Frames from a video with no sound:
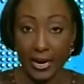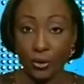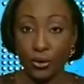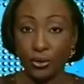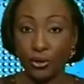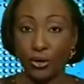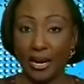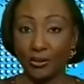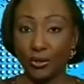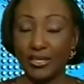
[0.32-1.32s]
À la une de
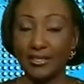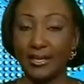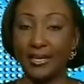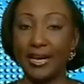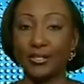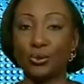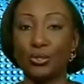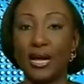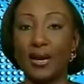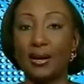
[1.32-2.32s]
l'actualité
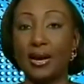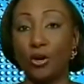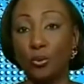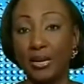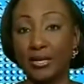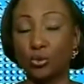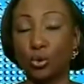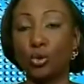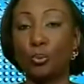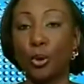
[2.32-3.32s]
nationale, la
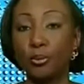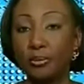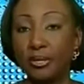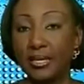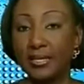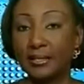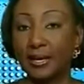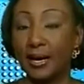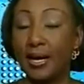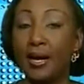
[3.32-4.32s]
nomination du Premier
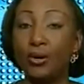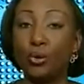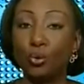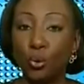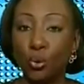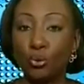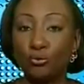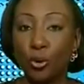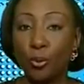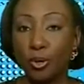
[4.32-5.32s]
ministre. Le tout
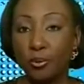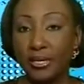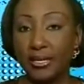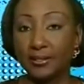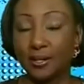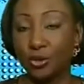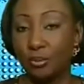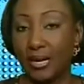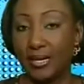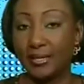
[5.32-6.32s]
nouveau Premier ministre du
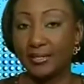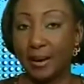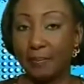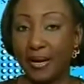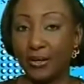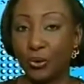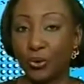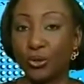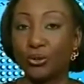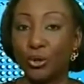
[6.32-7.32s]
Mali s'appelle
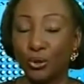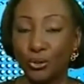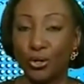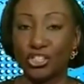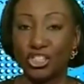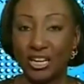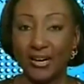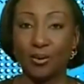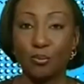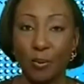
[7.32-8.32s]
donc Dr
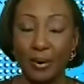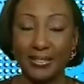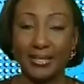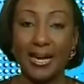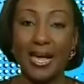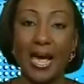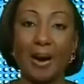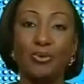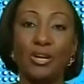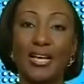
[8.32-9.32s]
Sheikh Mohamed
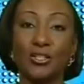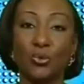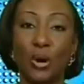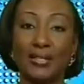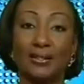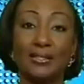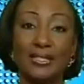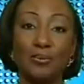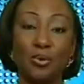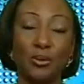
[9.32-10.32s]
Abdoulaye Swad
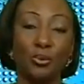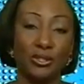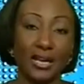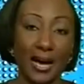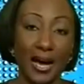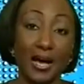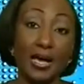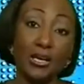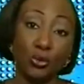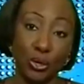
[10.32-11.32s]
Dimodibo Diara,
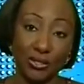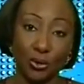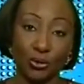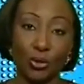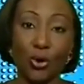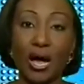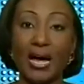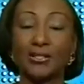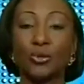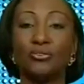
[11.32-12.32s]
60 ans,
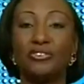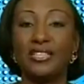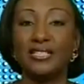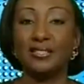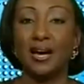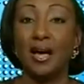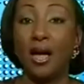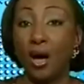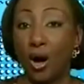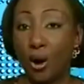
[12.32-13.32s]
astrophysicien,